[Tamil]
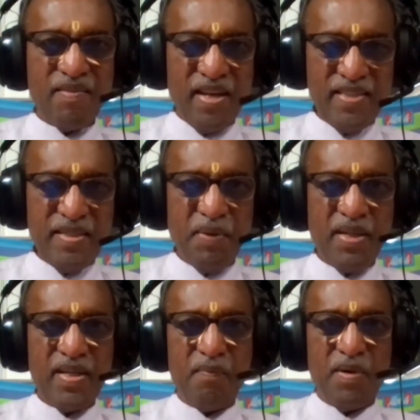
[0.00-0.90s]
அவன் நினைச்சே
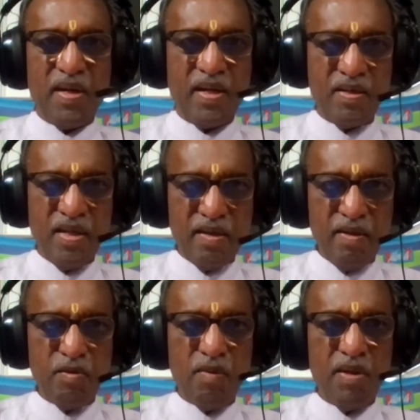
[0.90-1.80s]
பார்த்துருக்க மாட்டான் கட்டளை
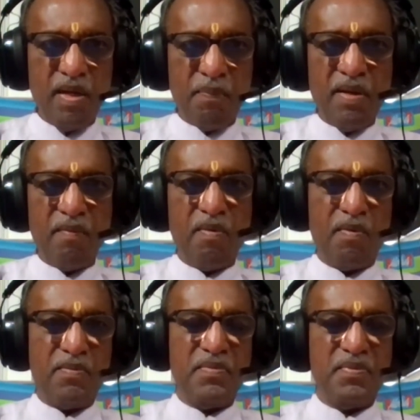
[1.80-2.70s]
கலைத்துறை மாதிரி அப்படியே
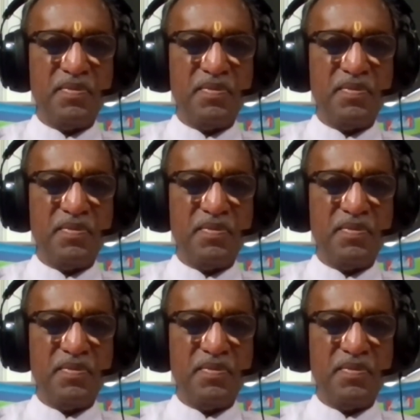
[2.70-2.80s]
வரும்